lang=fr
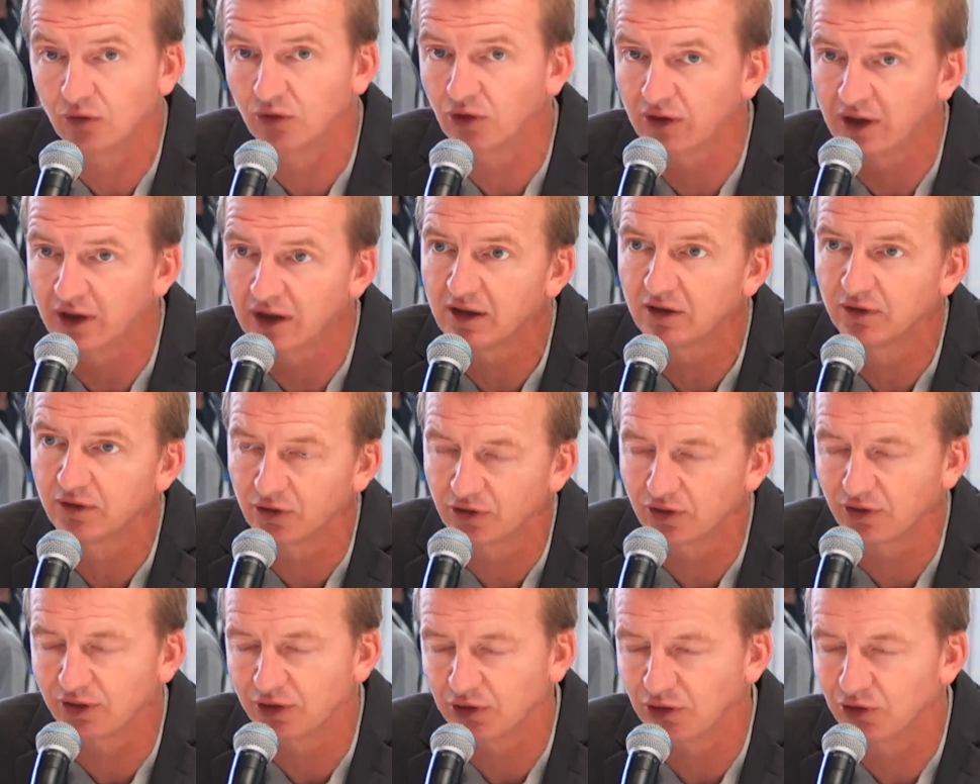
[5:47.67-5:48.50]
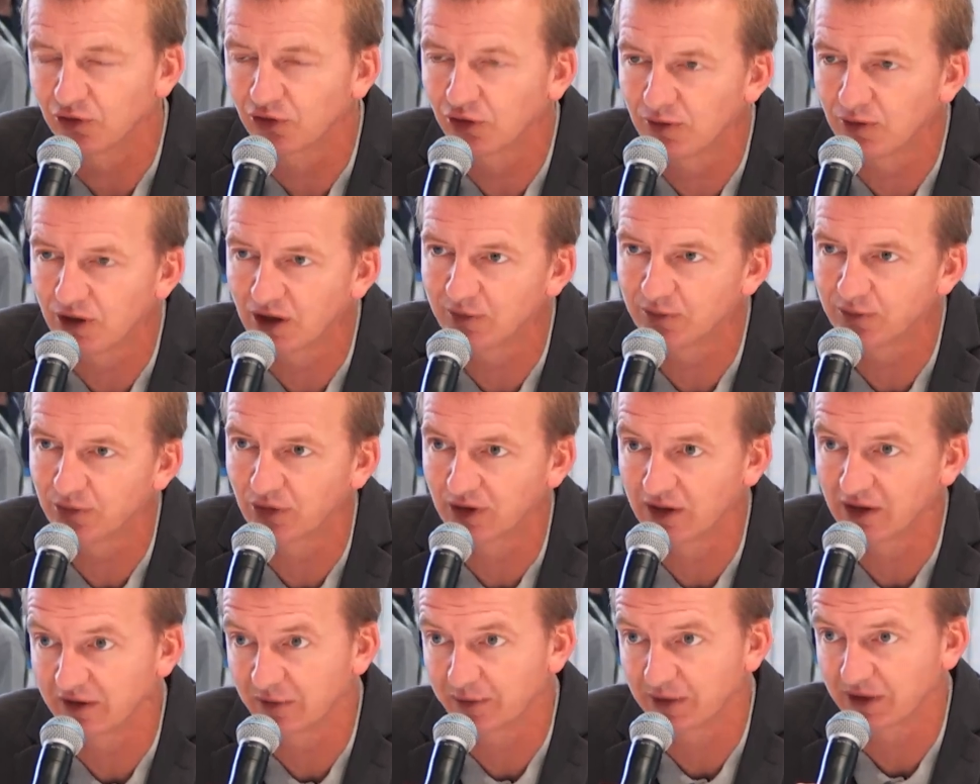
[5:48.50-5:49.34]
On en a sur les drones sous-marins
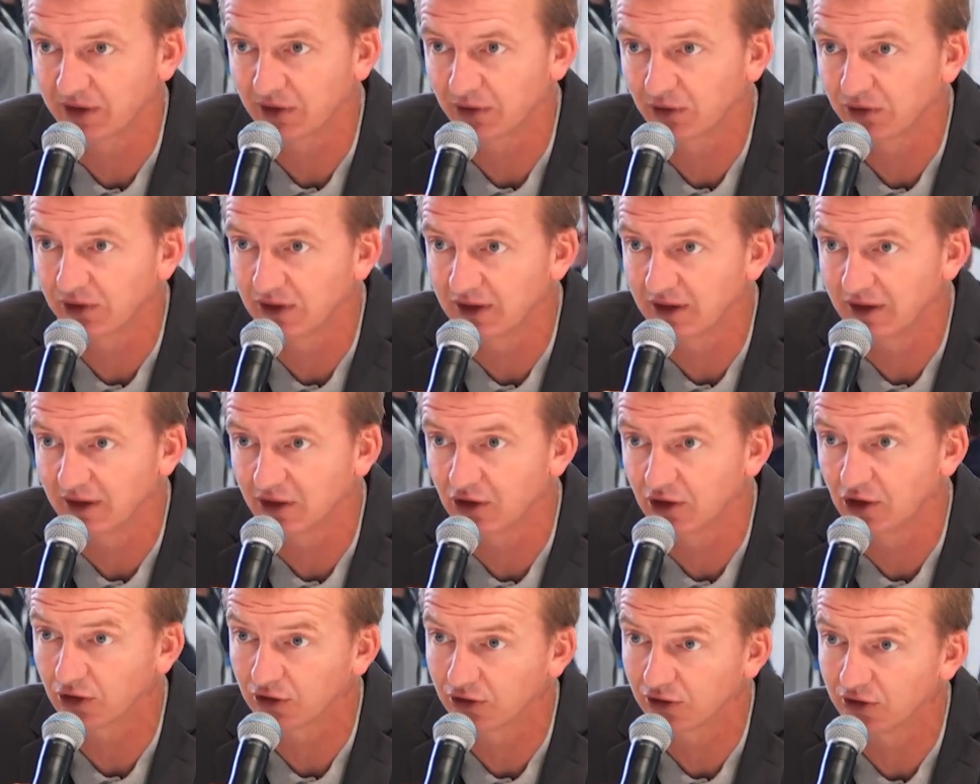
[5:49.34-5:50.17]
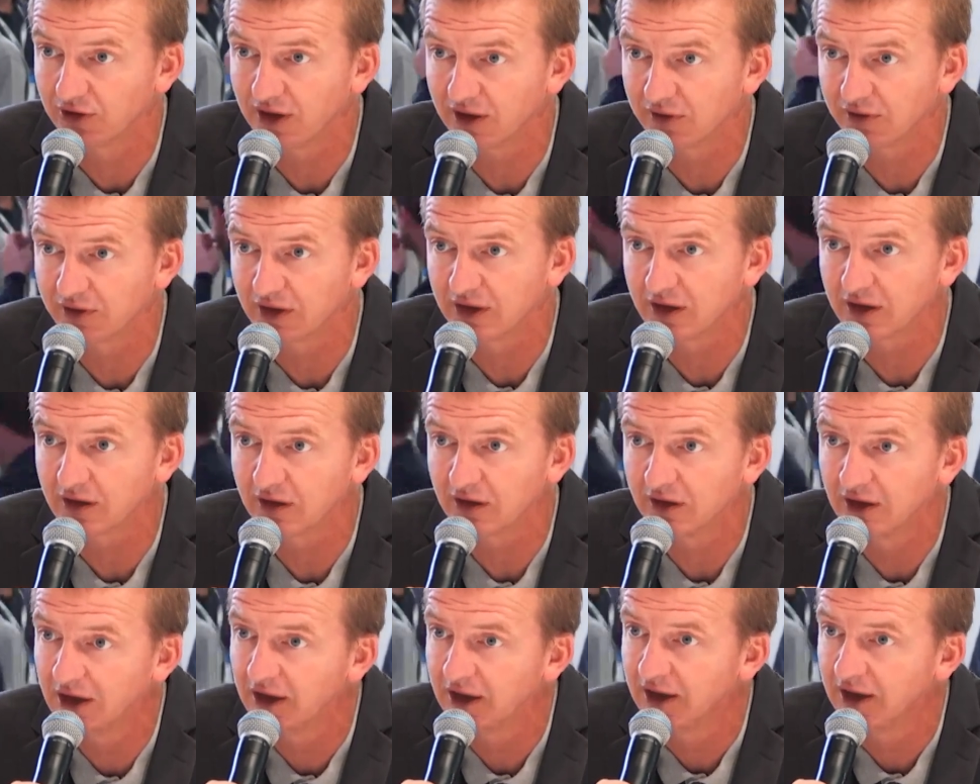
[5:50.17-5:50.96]
pour de l'inspection des coques de navires.